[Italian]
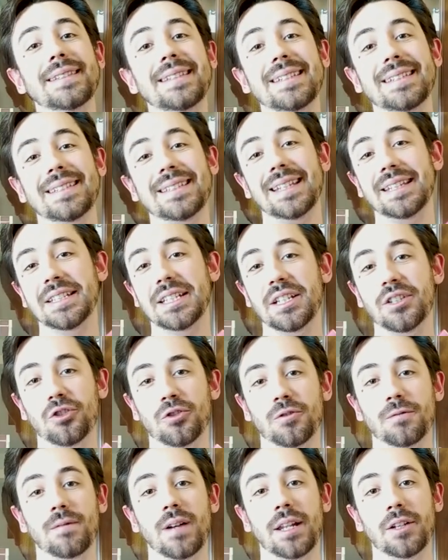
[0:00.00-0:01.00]

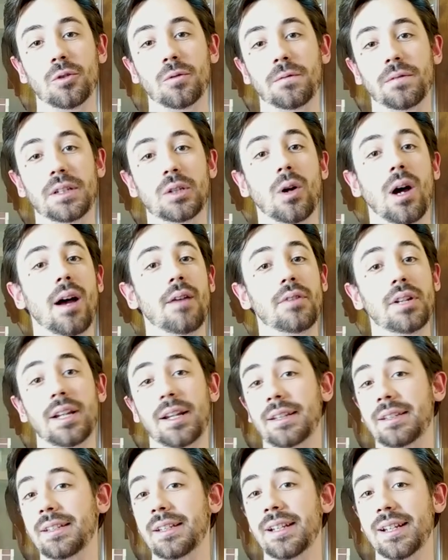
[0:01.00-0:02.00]
Disney10, valido fino a
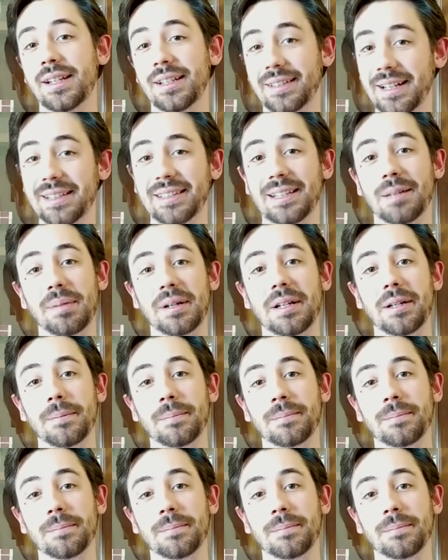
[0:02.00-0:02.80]
venerdì 30 aprile.